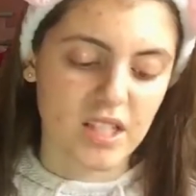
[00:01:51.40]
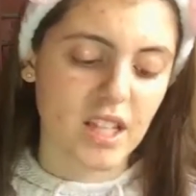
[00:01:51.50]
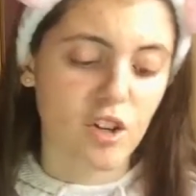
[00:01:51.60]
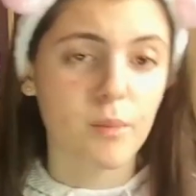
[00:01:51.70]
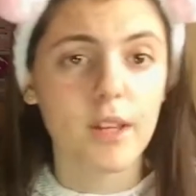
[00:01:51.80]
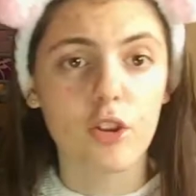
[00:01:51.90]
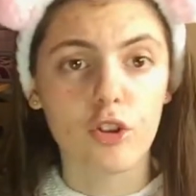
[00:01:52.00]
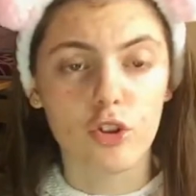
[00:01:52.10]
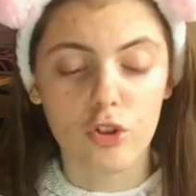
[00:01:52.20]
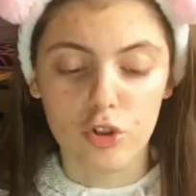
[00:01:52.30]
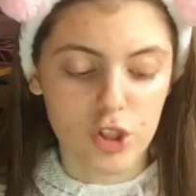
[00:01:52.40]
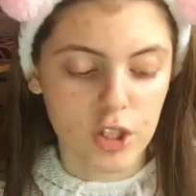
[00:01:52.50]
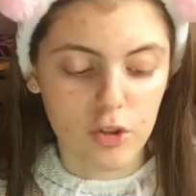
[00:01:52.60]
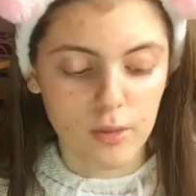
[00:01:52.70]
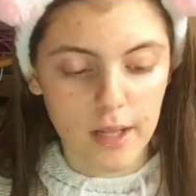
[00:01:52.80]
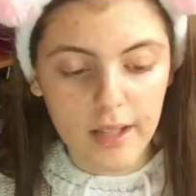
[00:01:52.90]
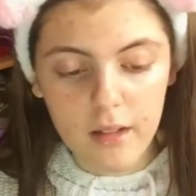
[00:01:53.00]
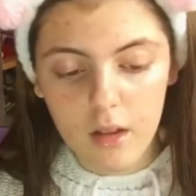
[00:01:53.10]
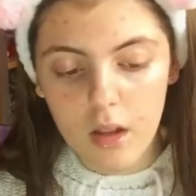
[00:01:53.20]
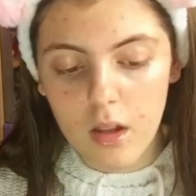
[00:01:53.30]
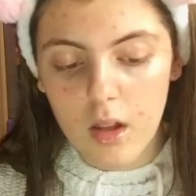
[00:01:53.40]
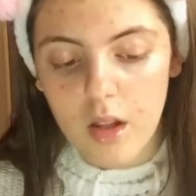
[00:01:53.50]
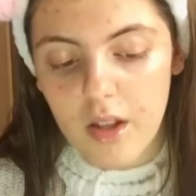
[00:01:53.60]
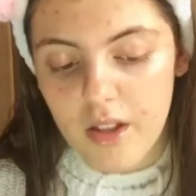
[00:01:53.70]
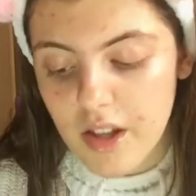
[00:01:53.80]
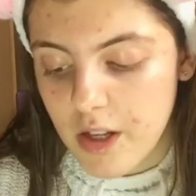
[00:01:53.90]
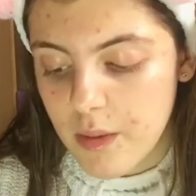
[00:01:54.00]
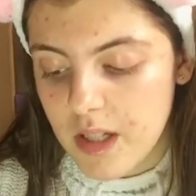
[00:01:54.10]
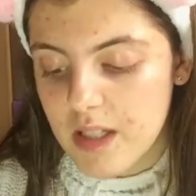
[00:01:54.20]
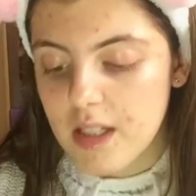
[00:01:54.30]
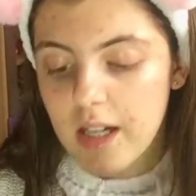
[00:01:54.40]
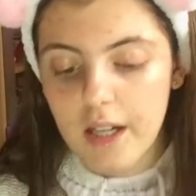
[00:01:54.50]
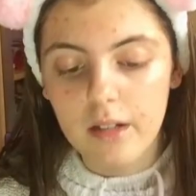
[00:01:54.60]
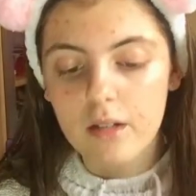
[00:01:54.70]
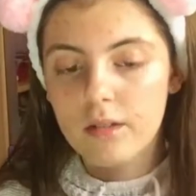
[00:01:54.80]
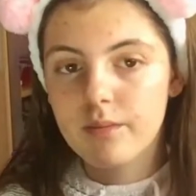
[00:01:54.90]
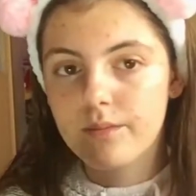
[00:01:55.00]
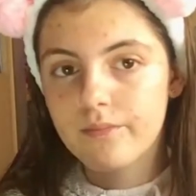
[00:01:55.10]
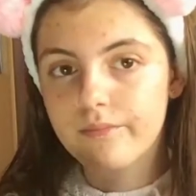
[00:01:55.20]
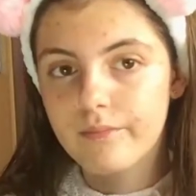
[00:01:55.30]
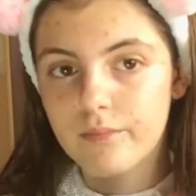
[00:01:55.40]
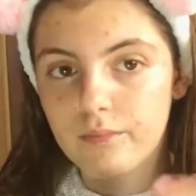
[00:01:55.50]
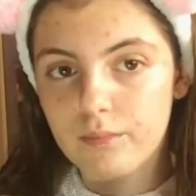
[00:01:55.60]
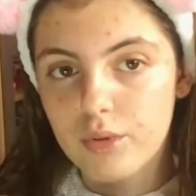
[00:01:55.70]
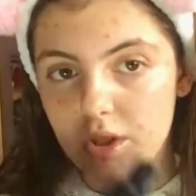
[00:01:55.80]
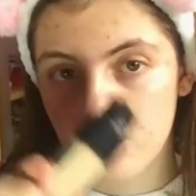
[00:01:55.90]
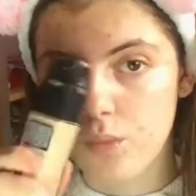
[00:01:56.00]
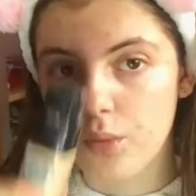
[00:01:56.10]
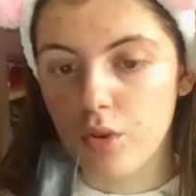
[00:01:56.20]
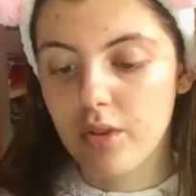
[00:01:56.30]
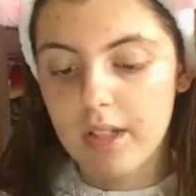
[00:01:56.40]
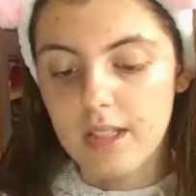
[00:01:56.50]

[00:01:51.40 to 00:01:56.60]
Es que no mido yo, lo siento, ¿vale? Y ahora voy a echar pues un poco de